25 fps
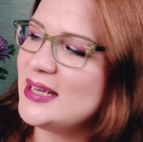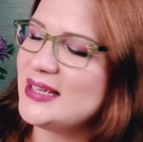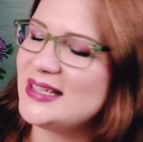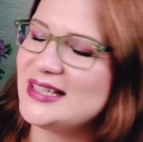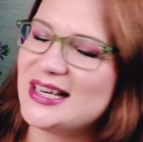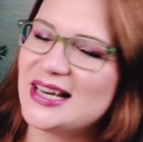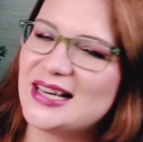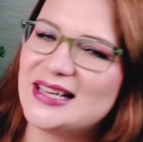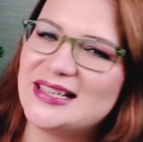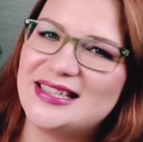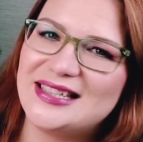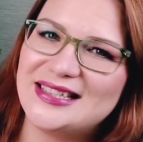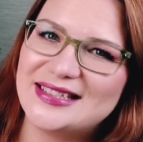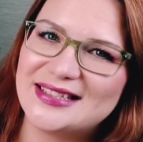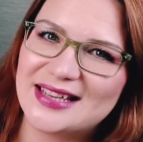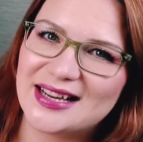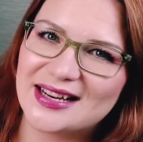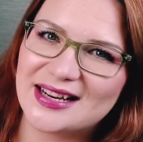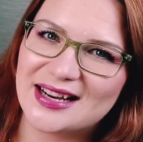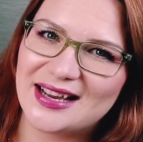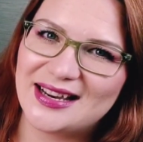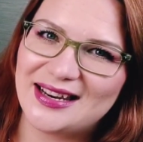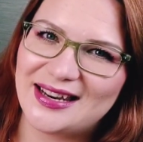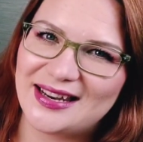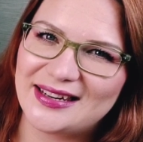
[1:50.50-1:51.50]
da dieser
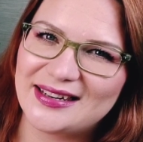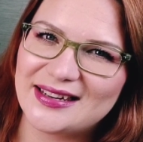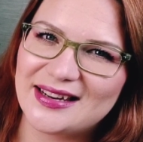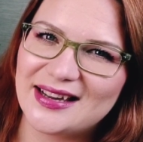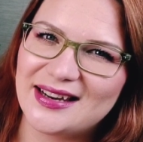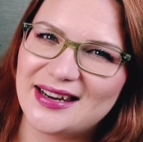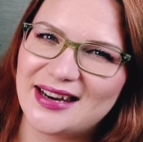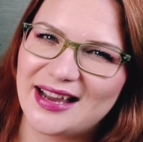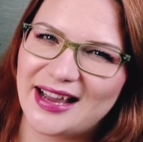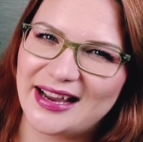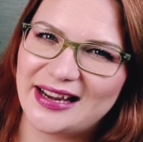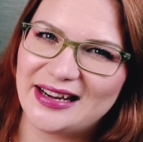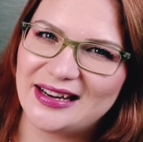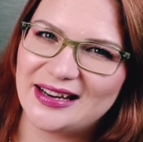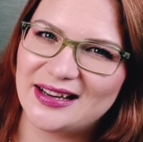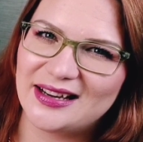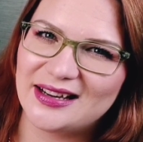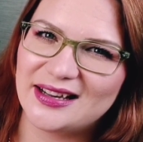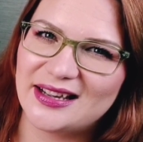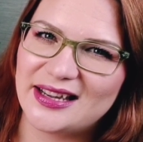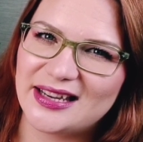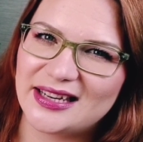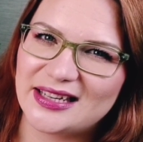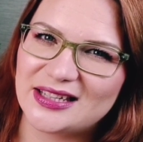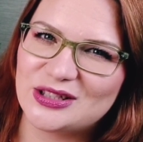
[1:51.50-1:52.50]
Kalender
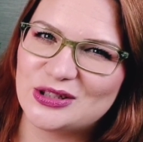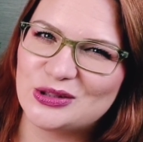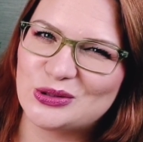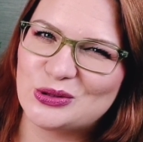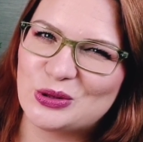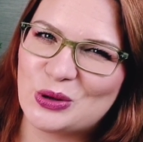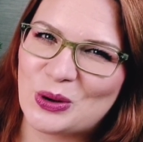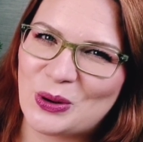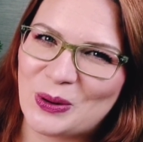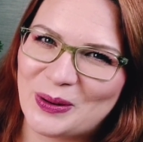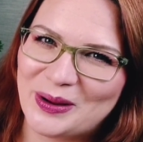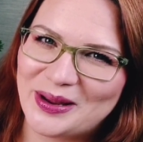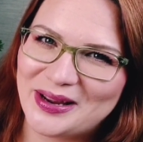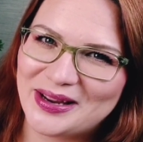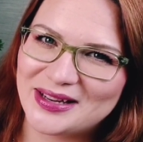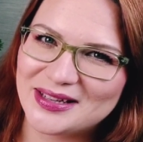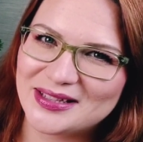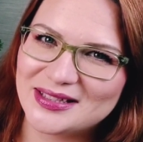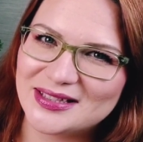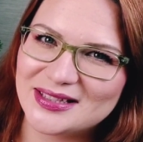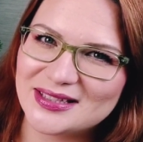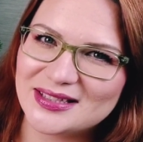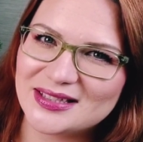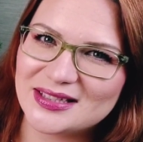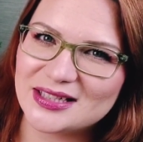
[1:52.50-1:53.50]
leider echt teuer
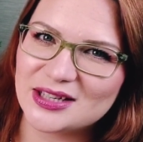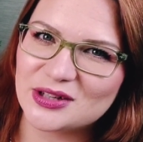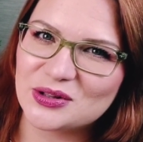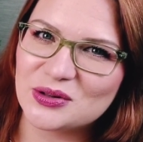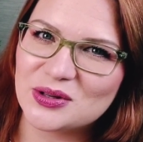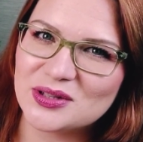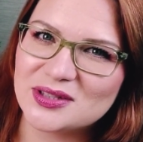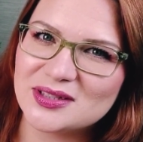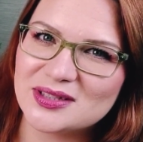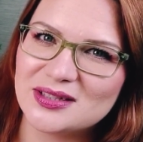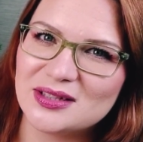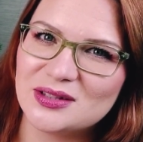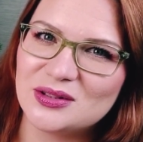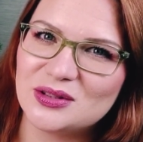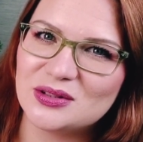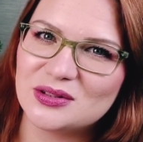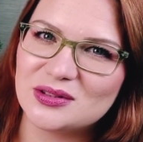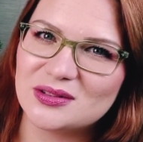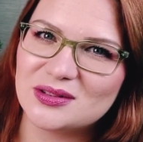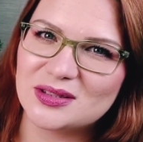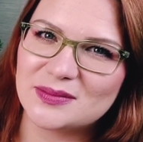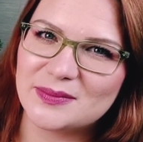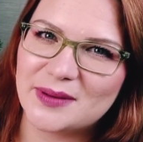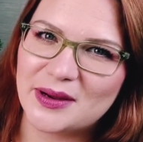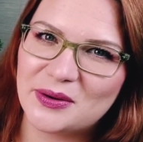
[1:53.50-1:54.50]
ist. Er kostet
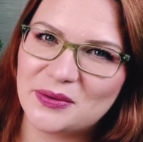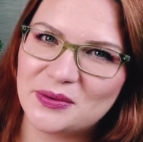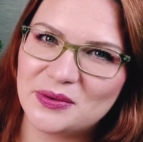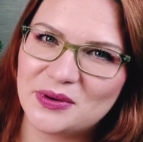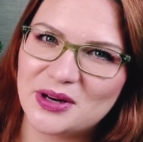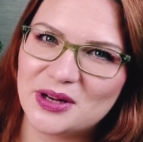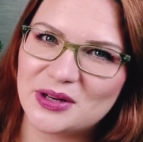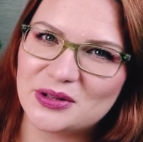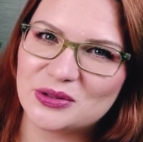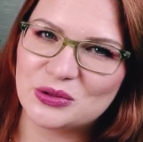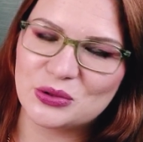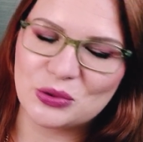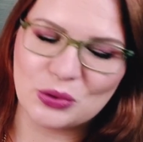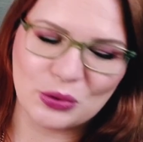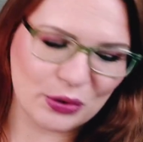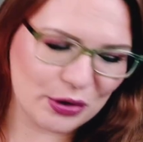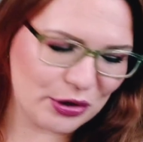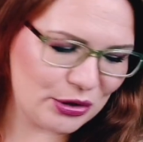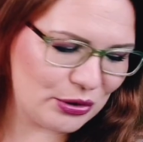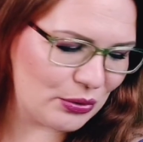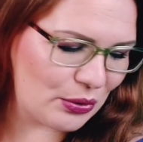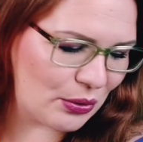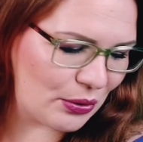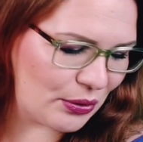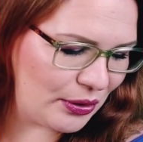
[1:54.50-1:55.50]

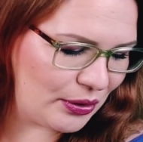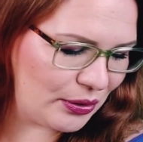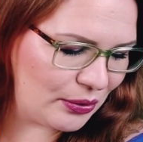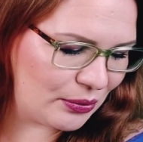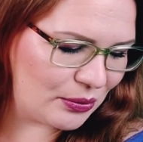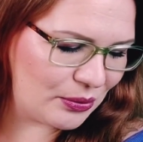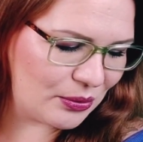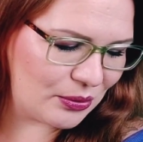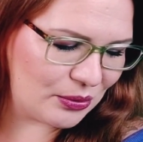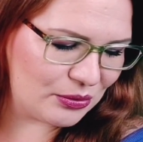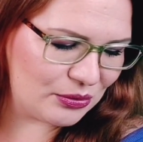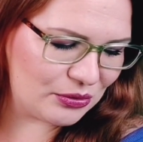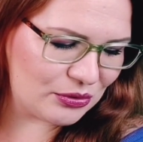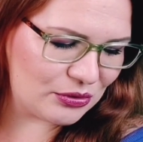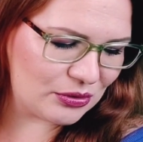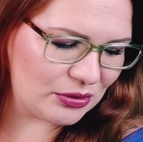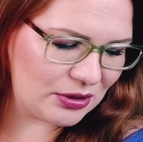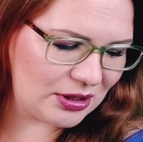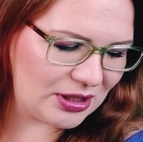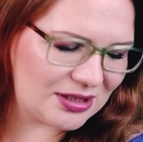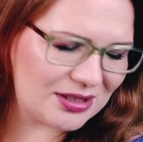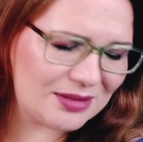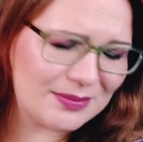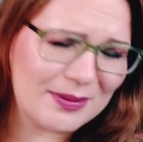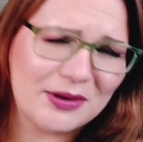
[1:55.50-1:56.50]
209 Euro und
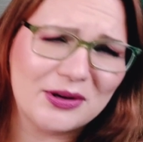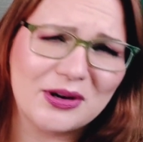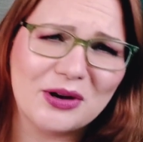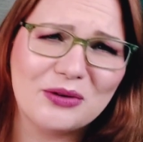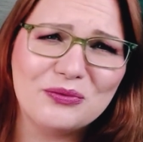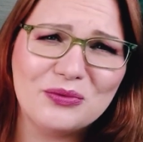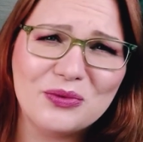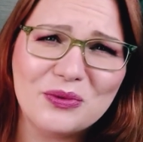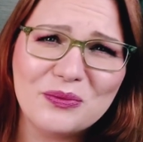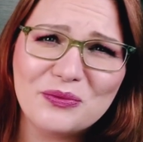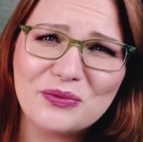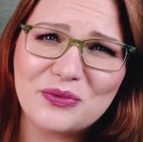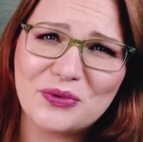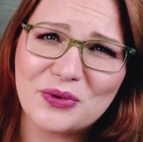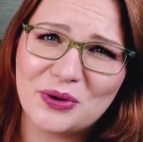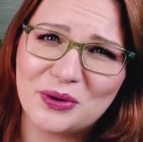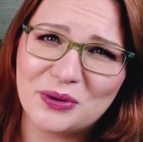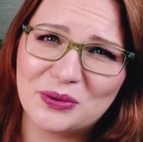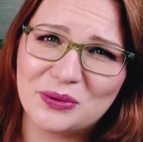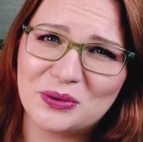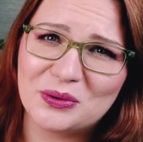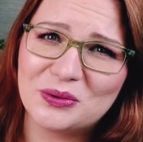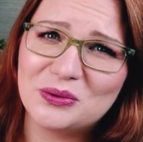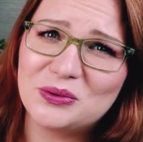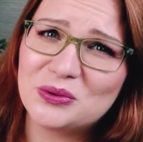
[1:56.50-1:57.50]
nee, 205
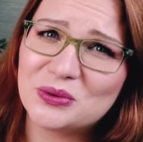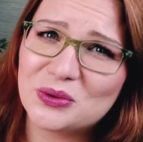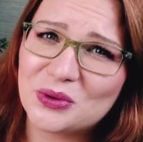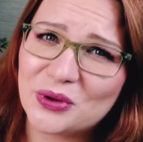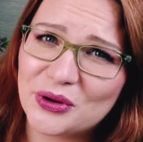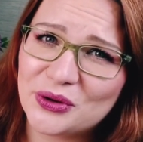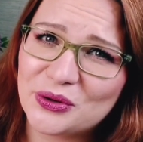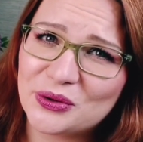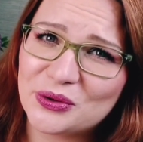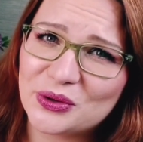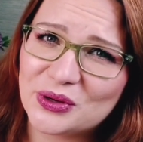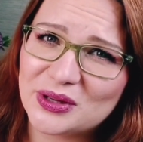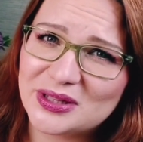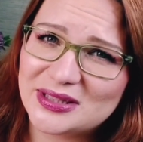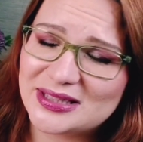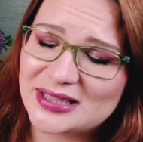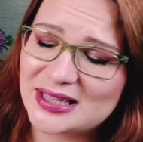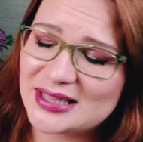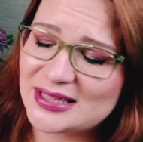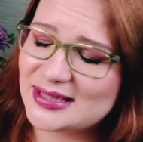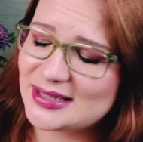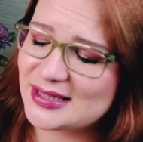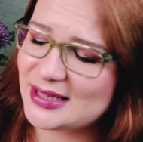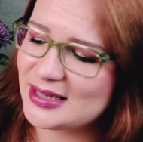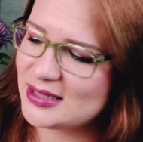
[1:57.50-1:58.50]
Euro und
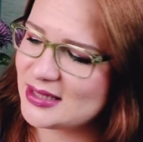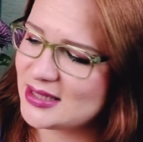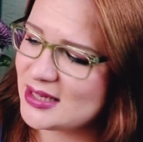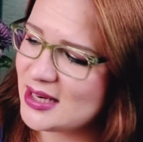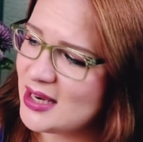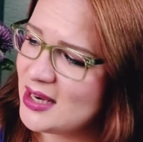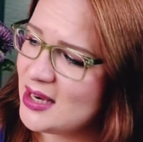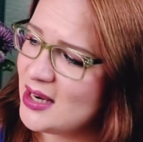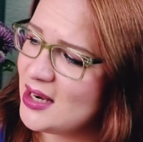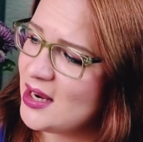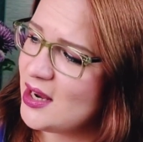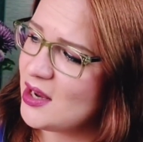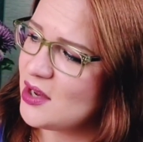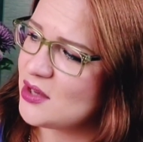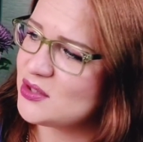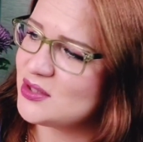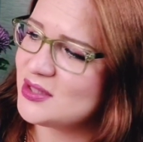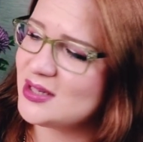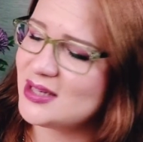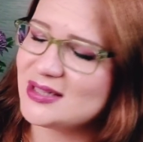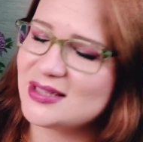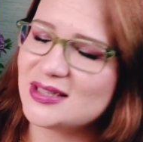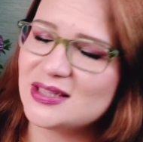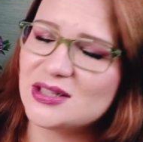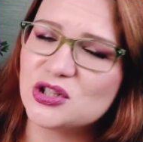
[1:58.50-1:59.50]
99 Cent. Also
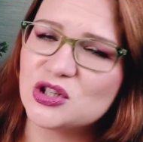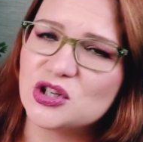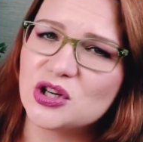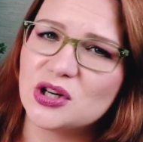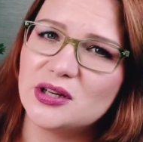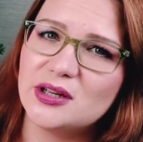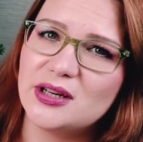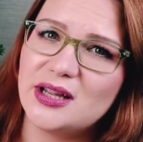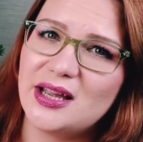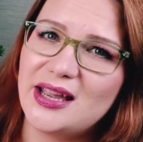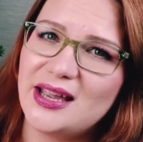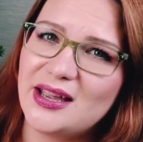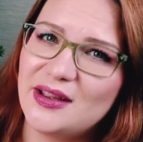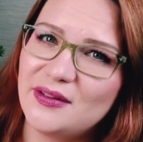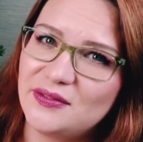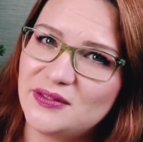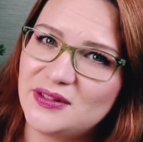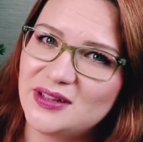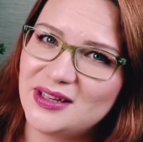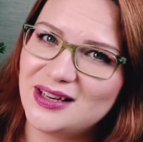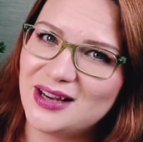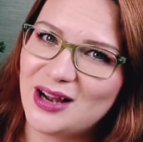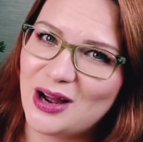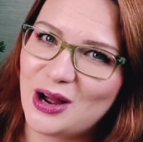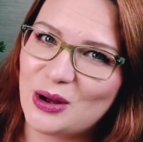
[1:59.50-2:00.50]
das ist schon eine
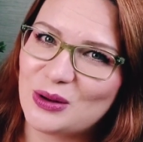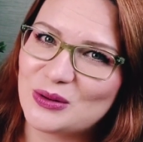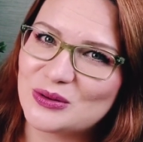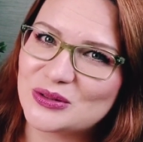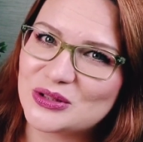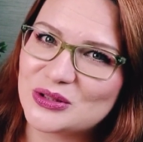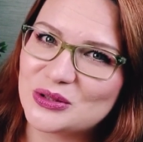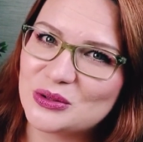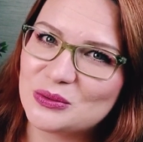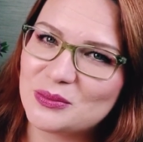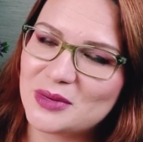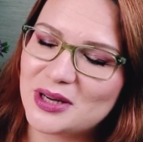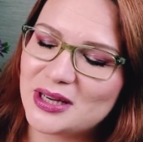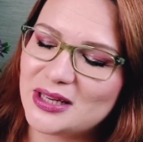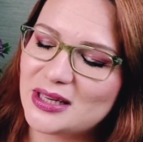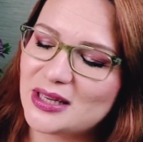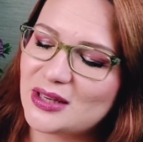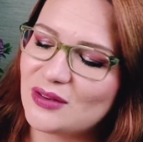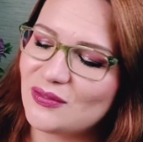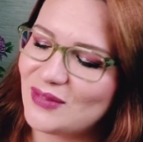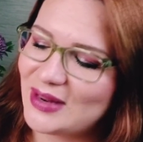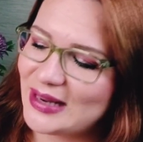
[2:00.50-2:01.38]
heftige Hausnummer, ich